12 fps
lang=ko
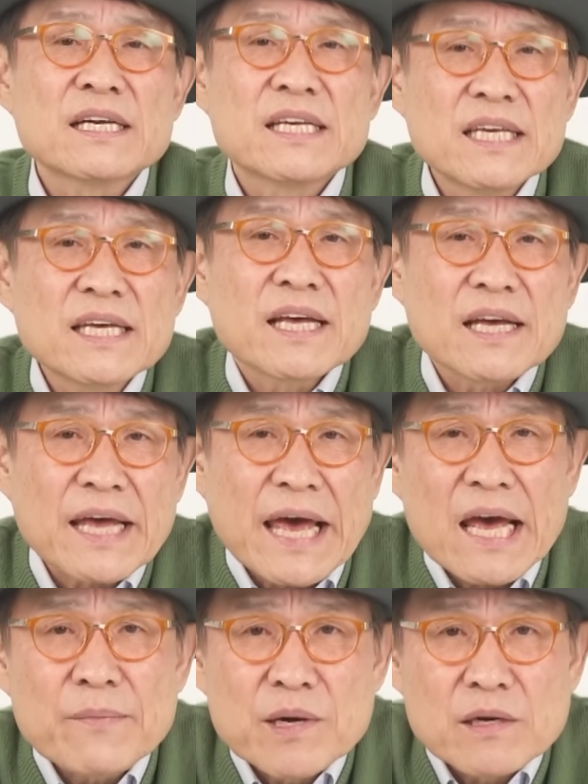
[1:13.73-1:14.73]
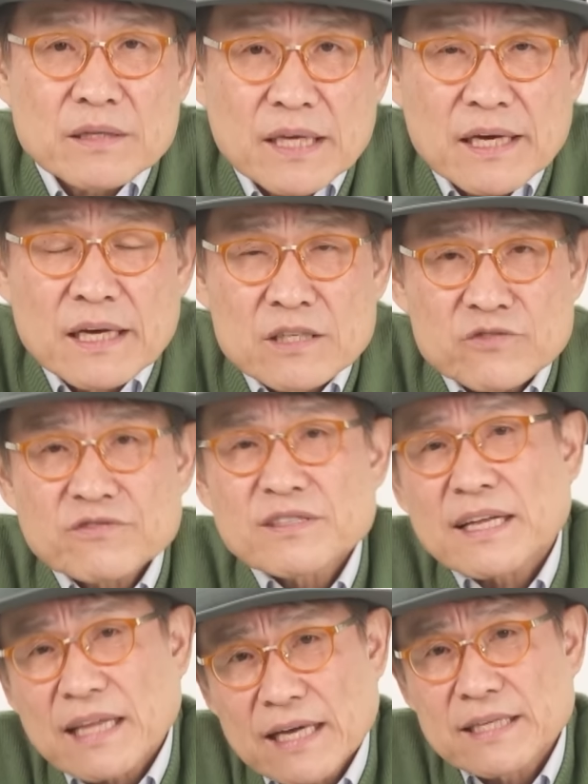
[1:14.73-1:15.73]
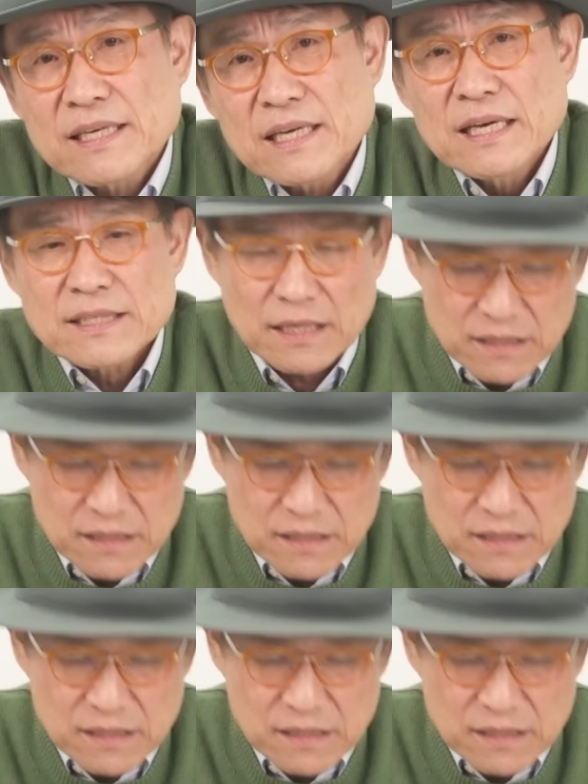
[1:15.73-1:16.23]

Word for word: 이게 해병대 수사단이 이제